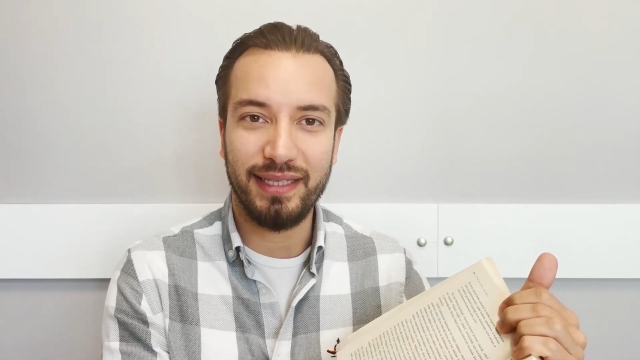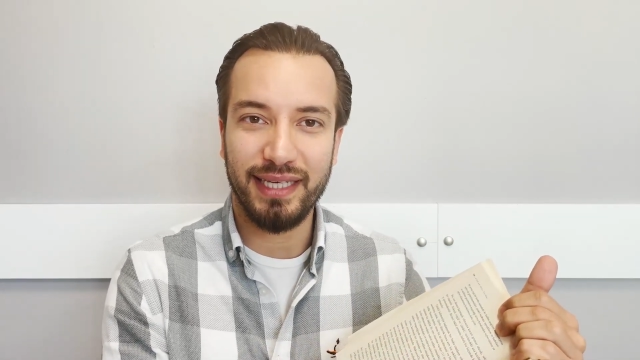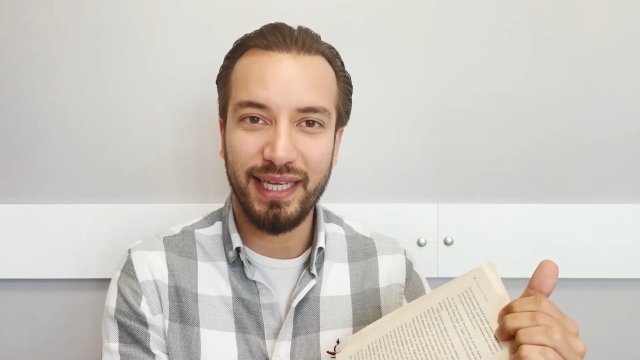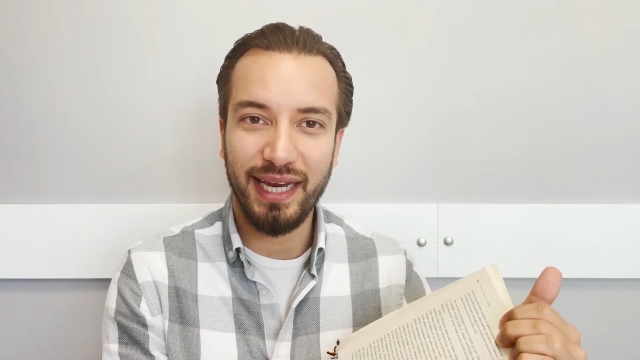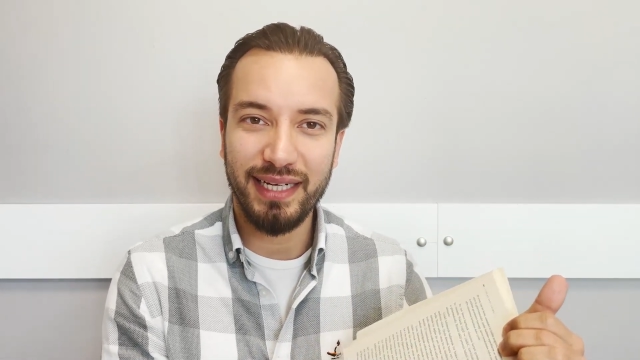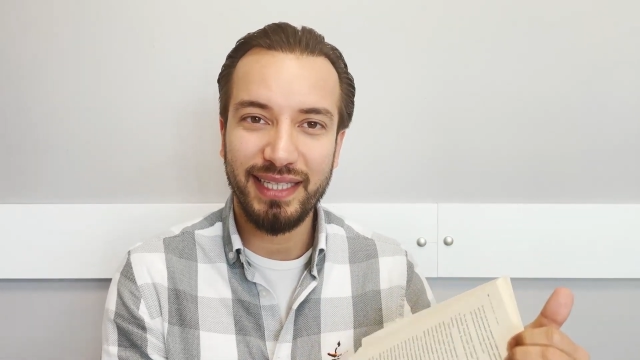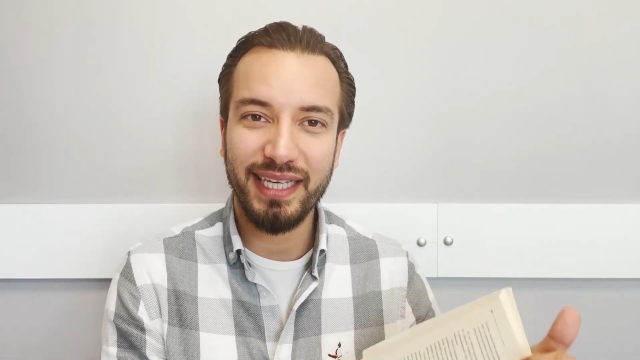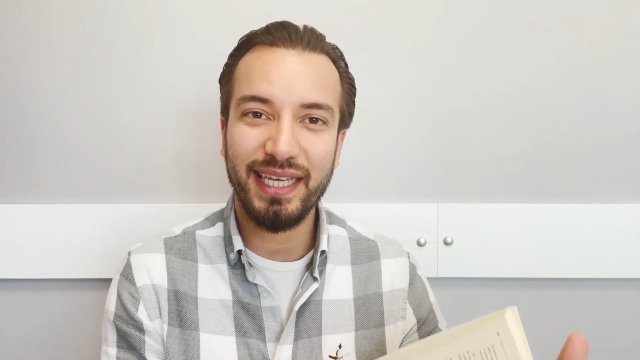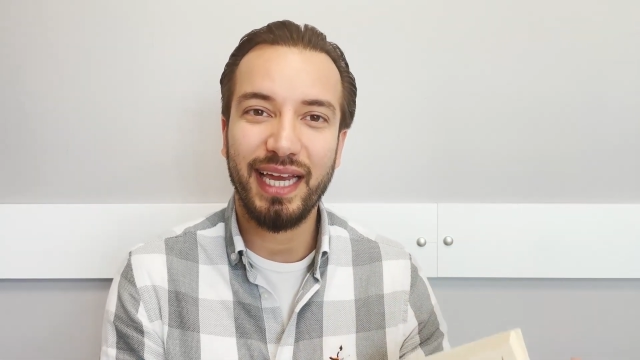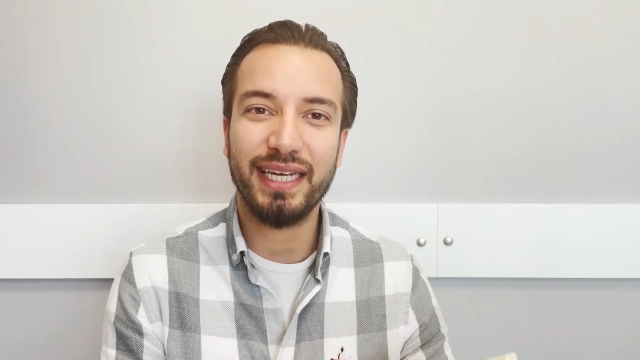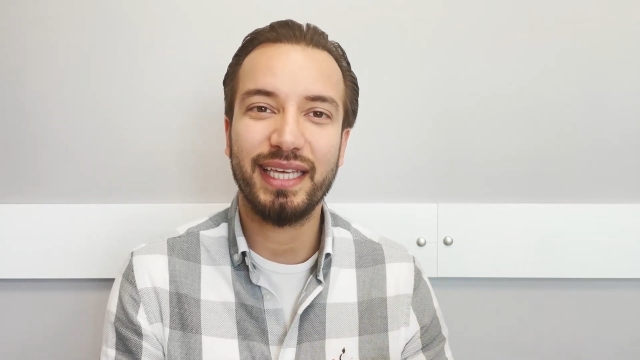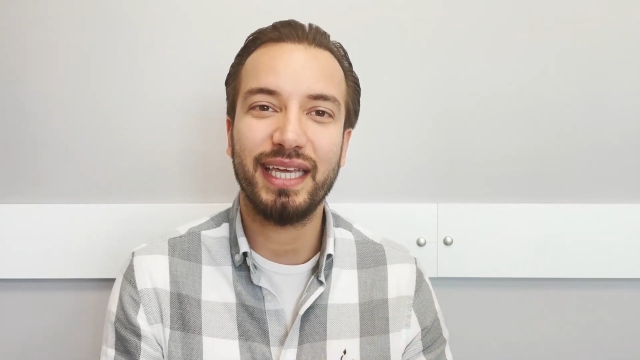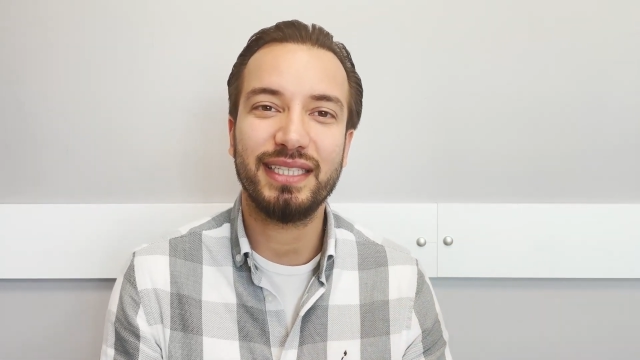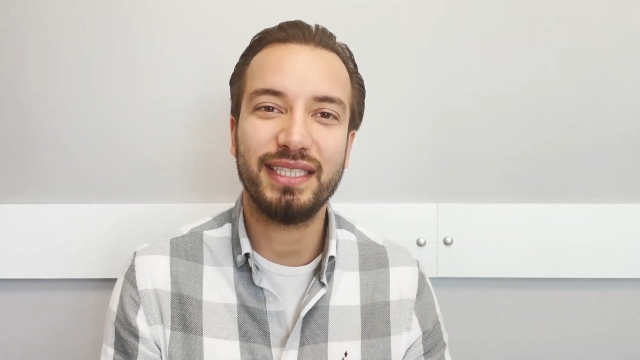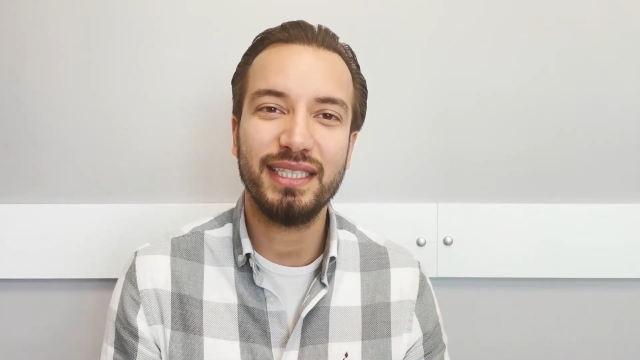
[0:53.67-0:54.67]
teker teker
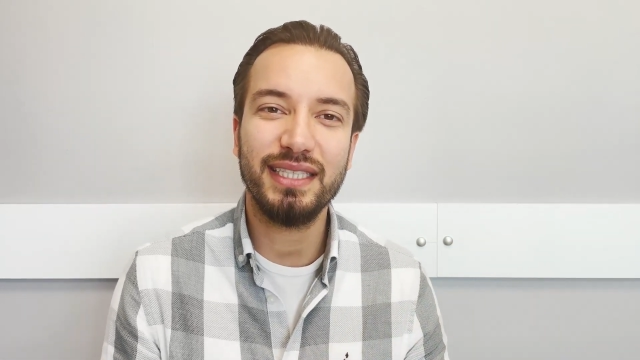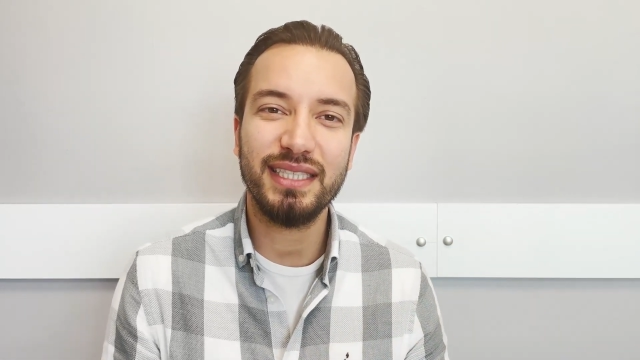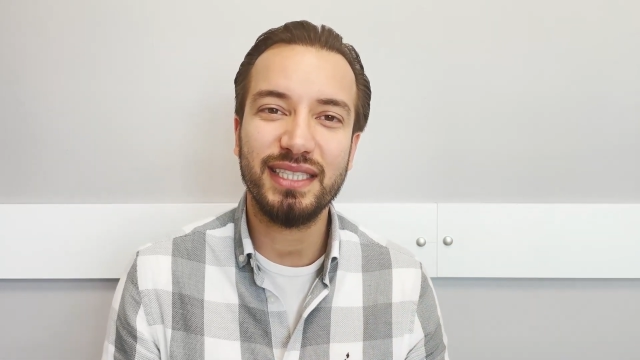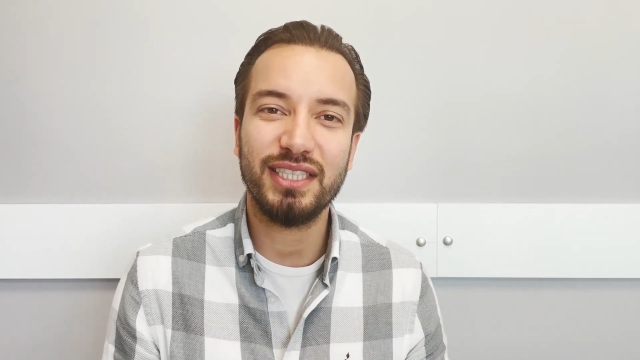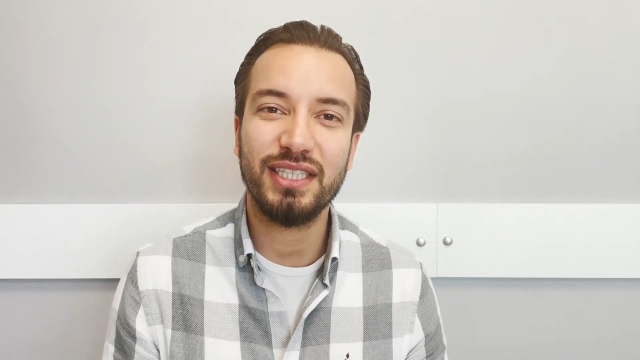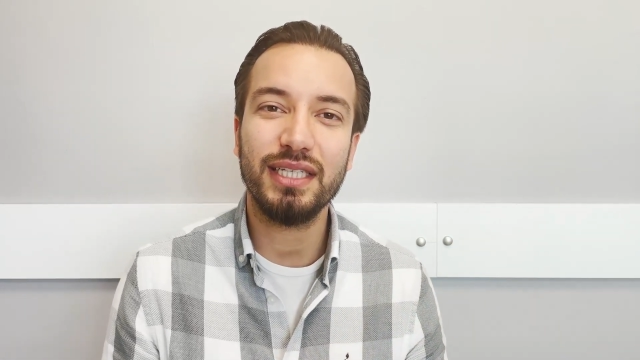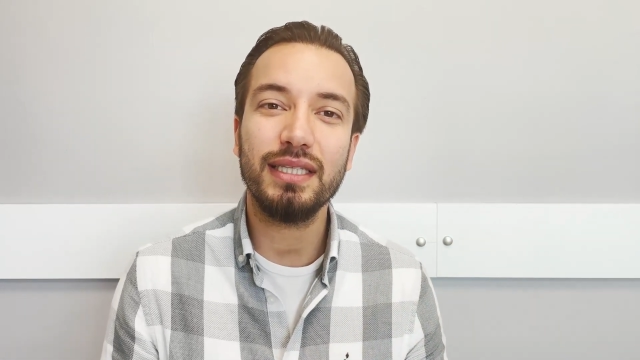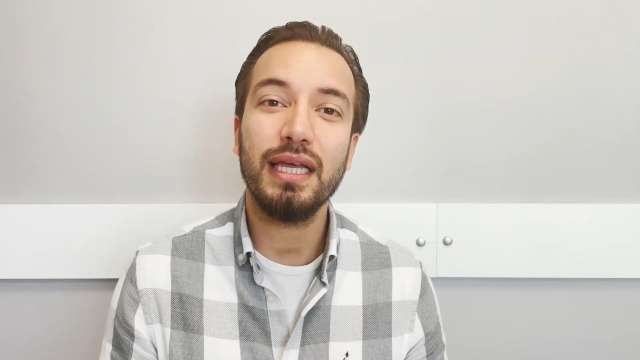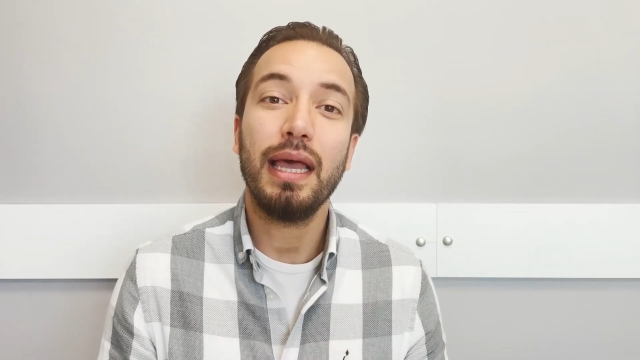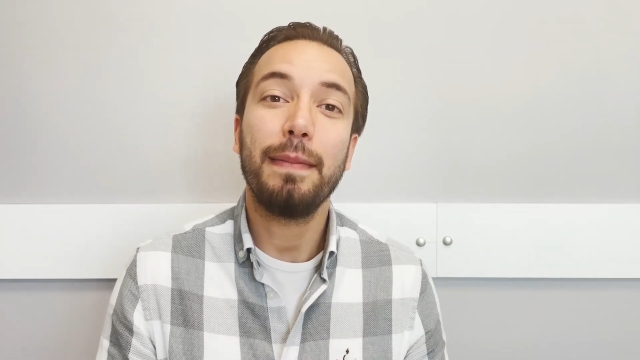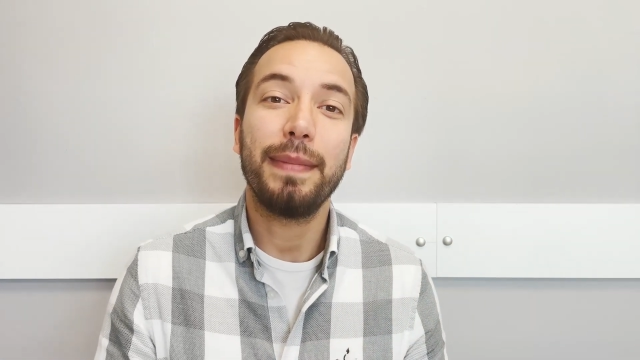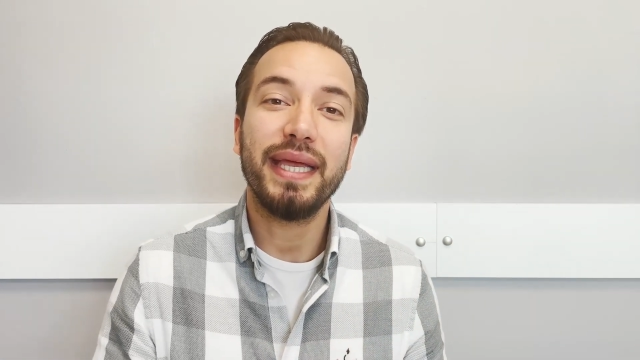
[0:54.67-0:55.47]
geçtiğiniz için